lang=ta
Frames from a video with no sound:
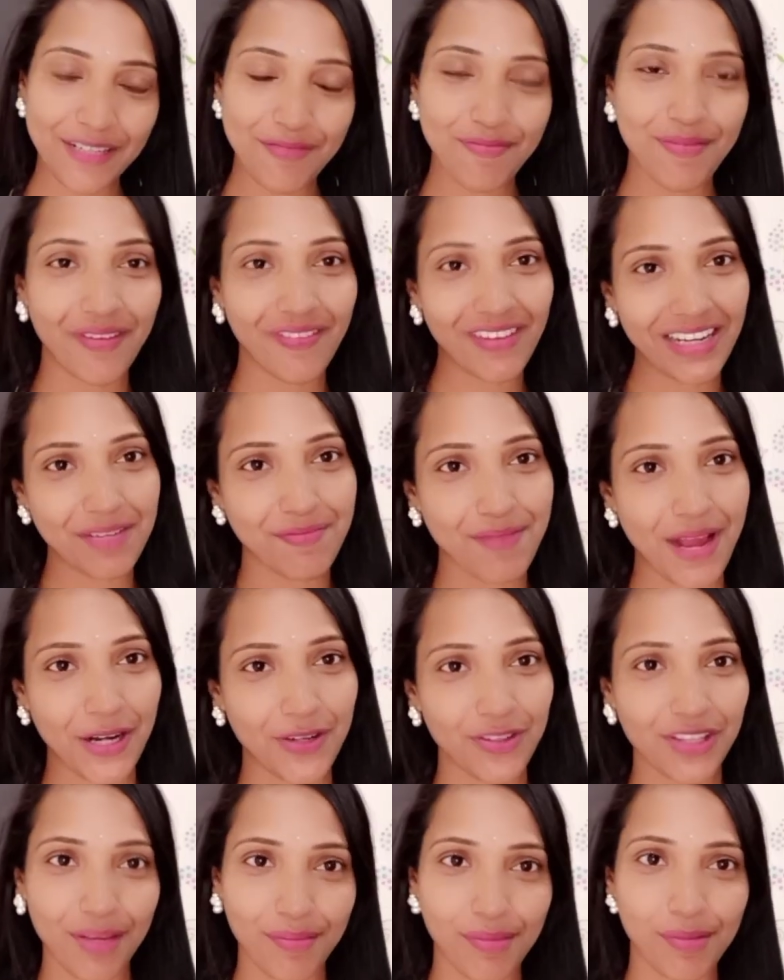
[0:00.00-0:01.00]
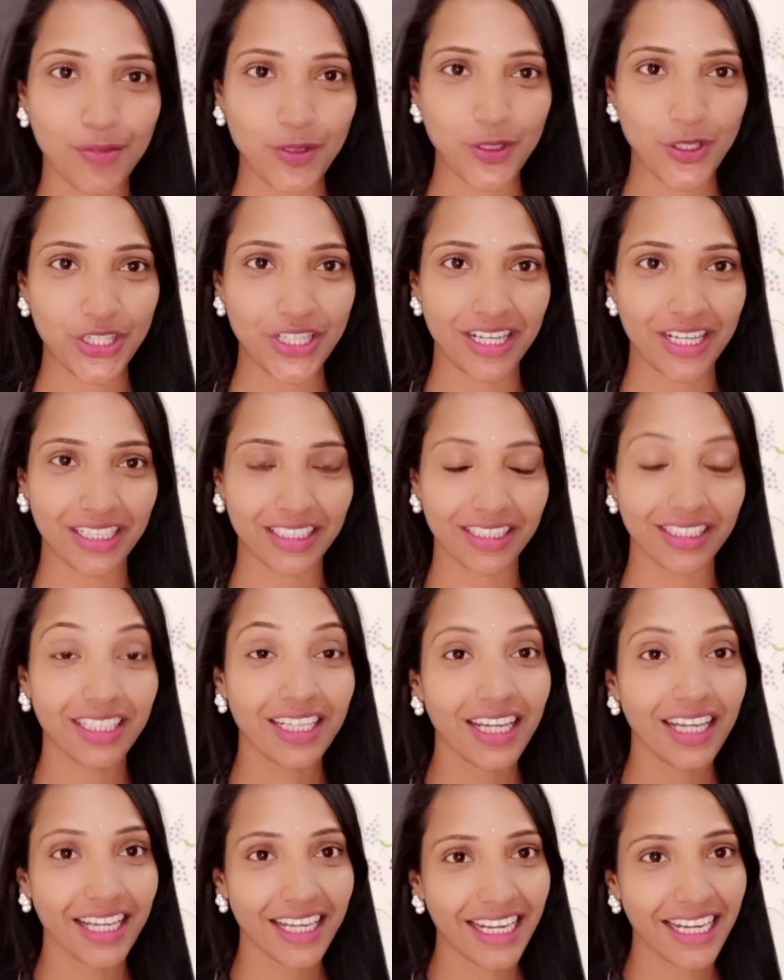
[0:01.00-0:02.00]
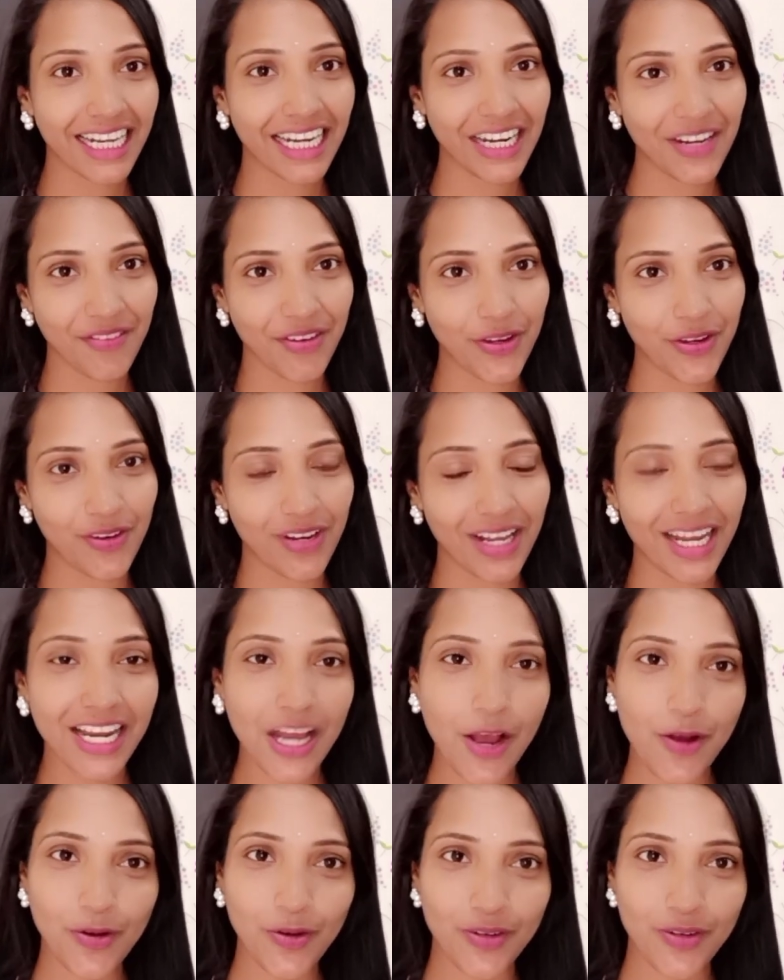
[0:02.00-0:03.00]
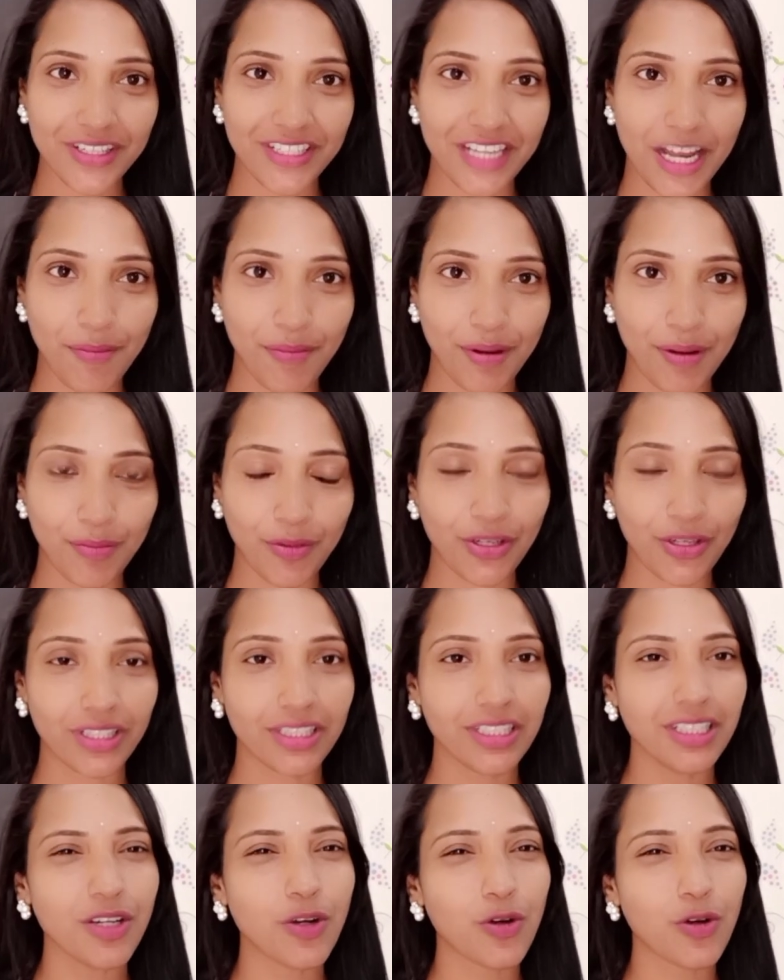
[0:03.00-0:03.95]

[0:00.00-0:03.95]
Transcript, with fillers: வணக்கம் அண்ட் வெல்கம் பேக் டு தமிழ் பியூட்டி டாக் இன்னைக்கான வீடியோவில் நான் உங்க கூட ஷேர் பண்ண போகிறது